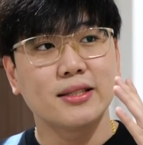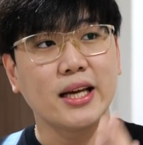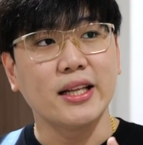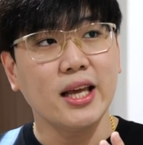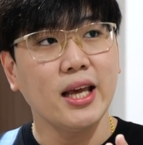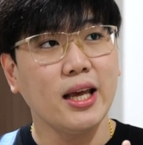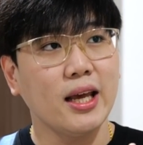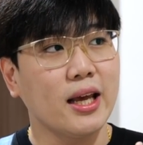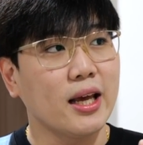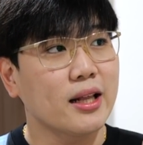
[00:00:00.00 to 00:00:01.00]
สิ่งที่
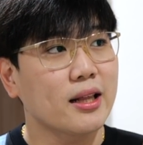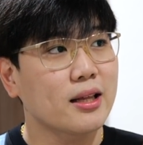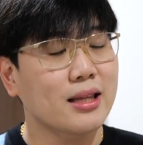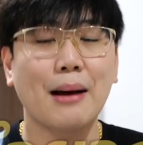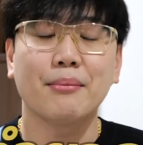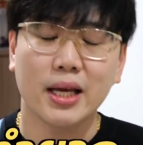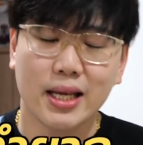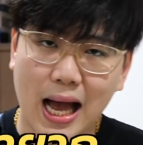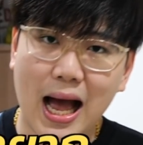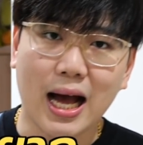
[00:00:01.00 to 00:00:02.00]
ทำได้
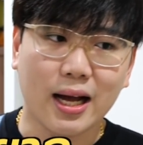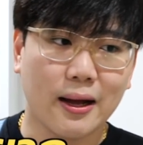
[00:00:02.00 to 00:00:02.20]
ยาก